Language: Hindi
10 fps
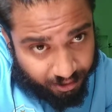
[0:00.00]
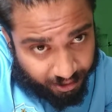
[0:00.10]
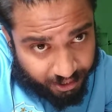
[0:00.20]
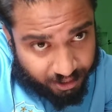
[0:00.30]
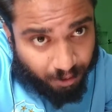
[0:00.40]

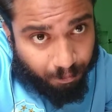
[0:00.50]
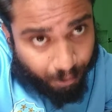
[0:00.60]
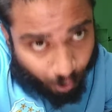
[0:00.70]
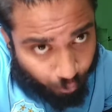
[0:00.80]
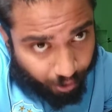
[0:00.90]
देश का
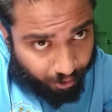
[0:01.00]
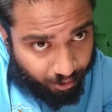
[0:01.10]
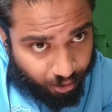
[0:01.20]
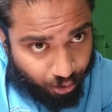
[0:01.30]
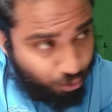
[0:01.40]
प्राउड है
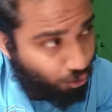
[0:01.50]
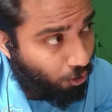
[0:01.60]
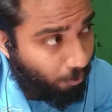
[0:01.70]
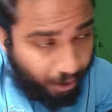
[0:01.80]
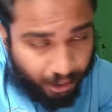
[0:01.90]
जो
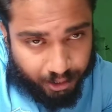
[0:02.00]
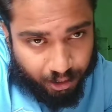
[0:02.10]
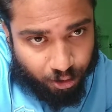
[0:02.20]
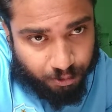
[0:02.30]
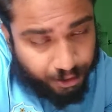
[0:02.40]
लोग बना
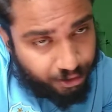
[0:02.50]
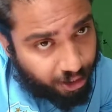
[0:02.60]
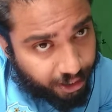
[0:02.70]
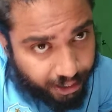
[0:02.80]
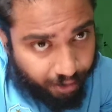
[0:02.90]
और स्पेशली